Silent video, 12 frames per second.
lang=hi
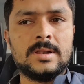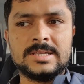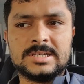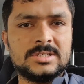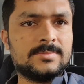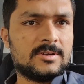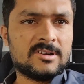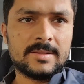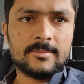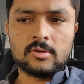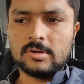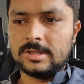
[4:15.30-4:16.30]
लेसन बनाने
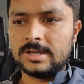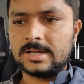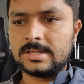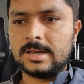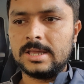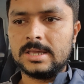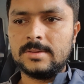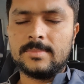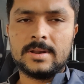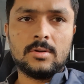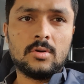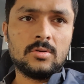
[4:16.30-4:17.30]
में कोई दिक्कत नहीं की
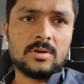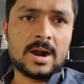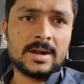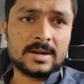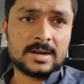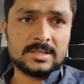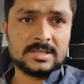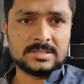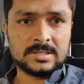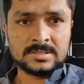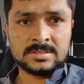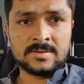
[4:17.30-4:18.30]
पर लोग आठ आठ दस
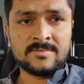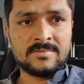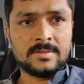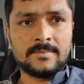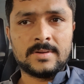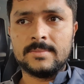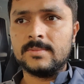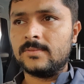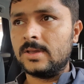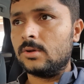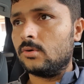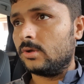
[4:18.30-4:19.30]
दस दफ़ा भी
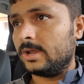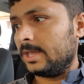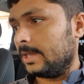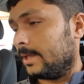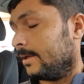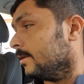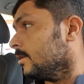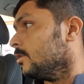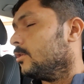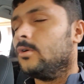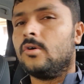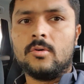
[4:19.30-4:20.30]
फेल हो रहे हैं
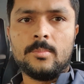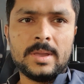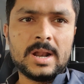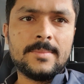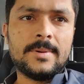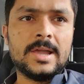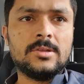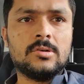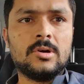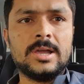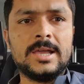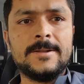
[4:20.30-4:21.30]
और मेरा भाई जो
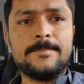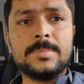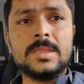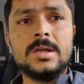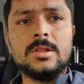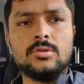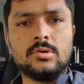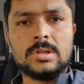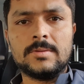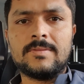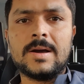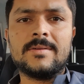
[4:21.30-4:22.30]
है दो
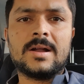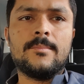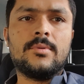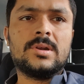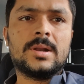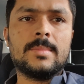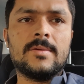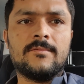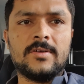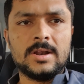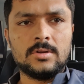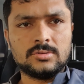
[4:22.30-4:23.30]
दफ़ा कंप्यूटर में
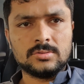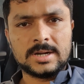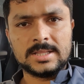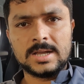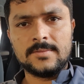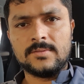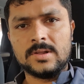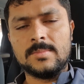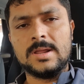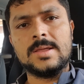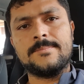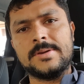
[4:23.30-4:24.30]
फेल हो चुका था फिर
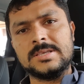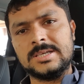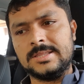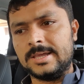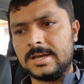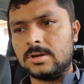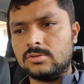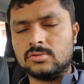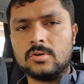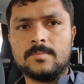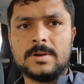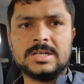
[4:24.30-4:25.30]
मैंने पैसे देकर
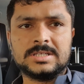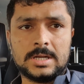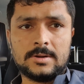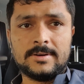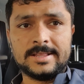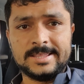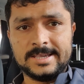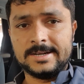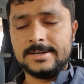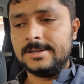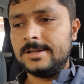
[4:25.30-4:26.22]
उसको पास करवा दिया